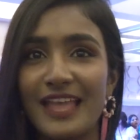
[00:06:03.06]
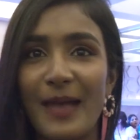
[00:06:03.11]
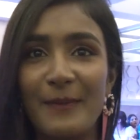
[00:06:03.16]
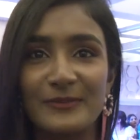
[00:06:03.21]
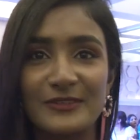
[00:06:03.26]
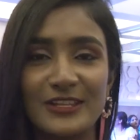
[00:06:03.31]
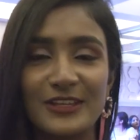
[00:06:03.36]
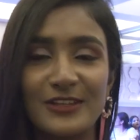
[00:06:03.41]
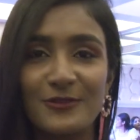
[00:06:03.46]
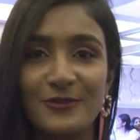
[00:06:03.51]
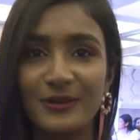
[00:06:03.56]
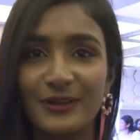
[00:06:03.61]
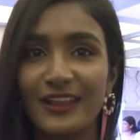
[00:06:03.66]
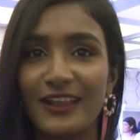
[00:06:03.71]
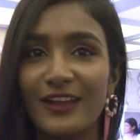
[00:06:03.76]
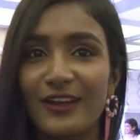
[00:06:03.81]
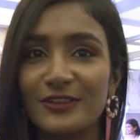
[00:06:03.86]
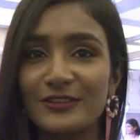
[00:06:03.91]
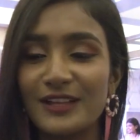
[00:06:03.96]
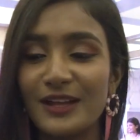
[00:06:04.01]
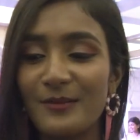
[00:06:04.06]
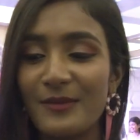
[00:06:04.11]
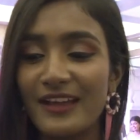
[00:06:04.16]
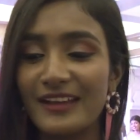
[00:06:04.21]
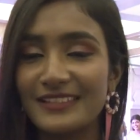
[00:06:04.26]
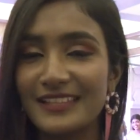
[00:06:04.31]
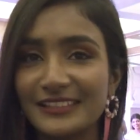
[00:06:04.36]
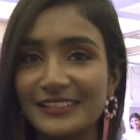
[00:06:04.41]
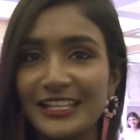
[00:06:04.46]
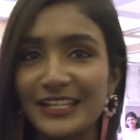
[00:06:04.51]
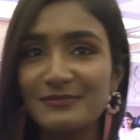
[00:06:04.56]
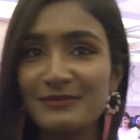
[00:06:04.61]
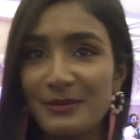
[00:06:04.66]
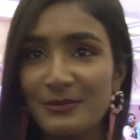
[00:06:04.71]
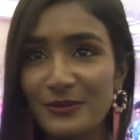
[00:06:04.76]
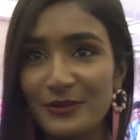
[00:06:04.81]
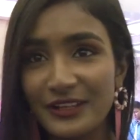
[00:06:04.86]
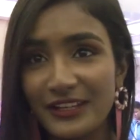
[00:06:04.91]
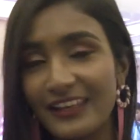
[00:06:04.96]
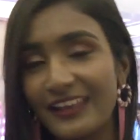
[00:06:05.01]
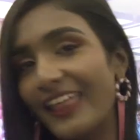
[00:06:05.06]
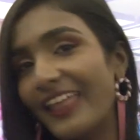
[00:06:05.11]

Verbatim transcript: कैप्चर होंगे और हमारे साथ एक मेमोरी